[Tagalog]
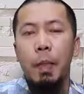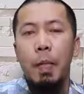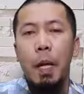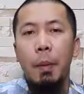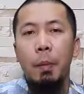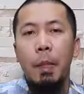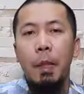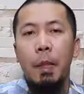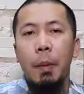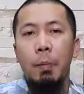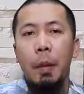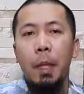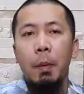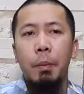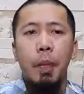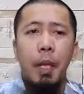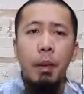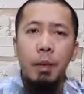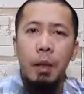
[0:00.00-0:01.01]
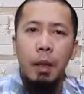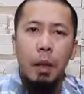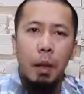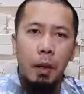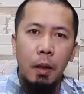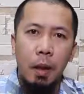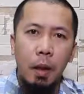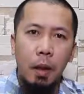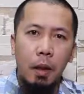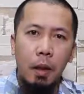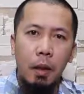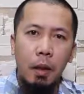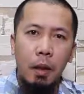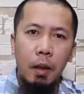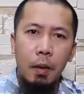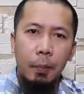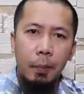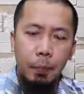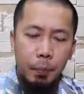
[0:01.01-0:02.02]
dapat sambahin maliban sa Allah.
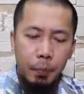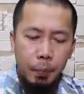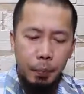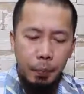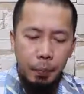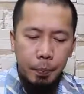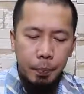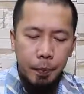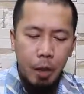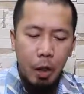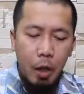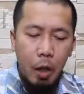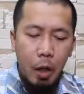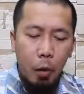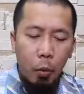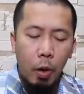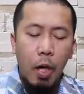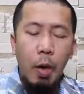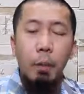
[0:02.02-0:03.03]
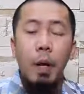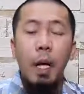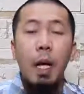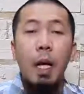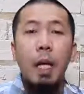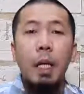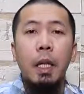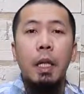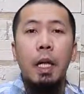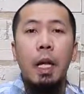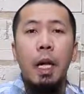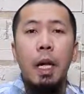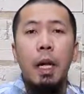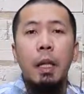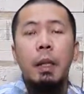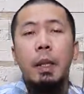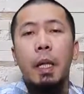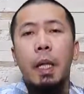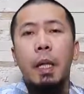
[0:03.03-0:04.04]
Wal malaika
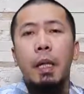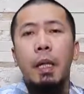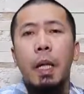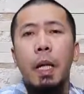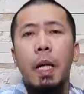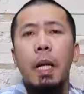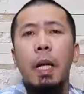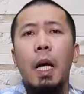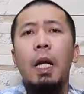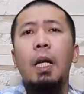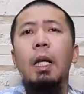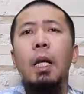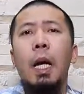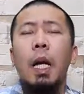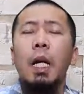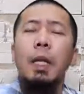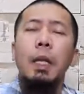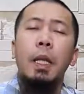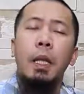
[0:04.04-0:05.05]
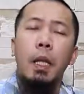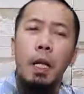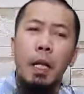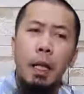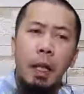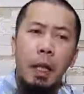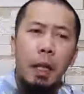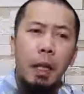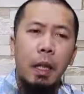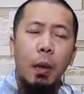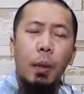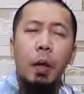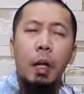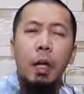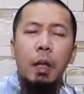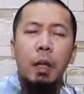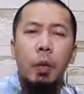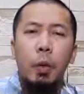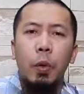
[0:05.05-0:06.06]
at saksi rin ang lahat ng anghel na
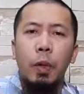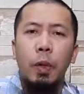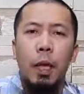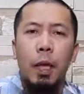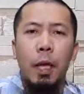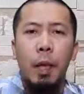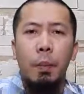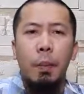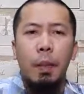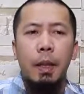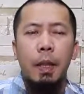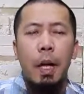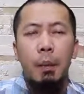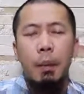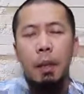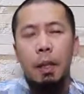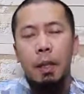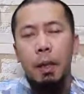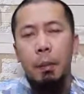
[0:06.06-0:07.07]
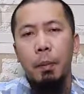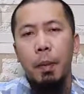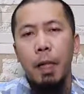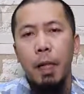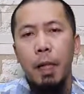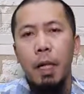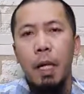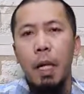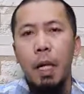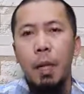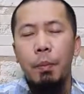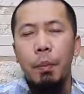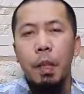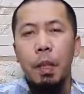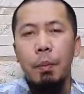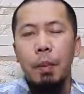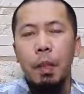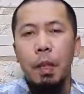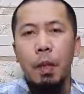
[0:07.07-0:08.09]
walang Diyos na karapat dapat sambahin
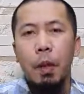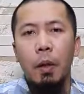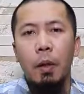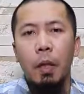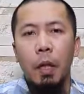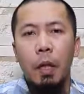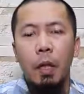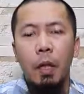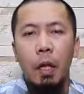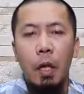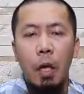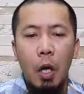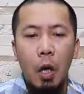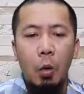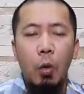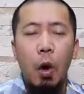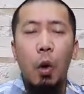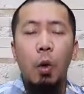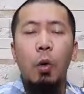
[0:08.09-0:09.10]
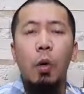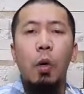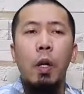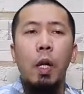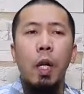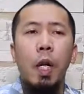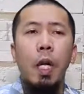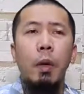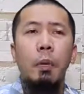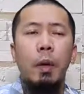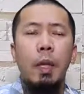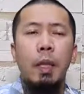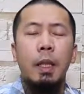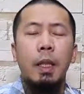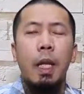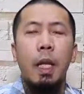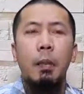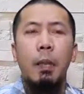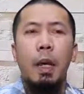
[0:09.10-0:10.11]
maliban sa Allah wa ulul ilm at
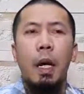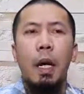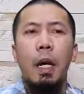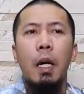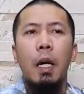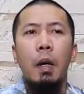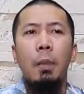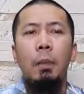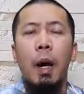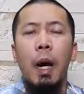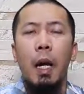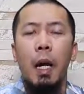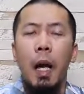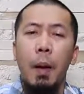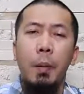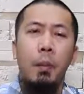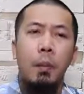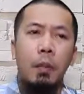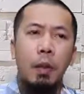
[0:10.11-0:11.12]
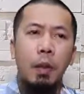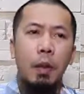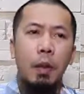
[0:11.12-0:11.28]
silang mga maalam.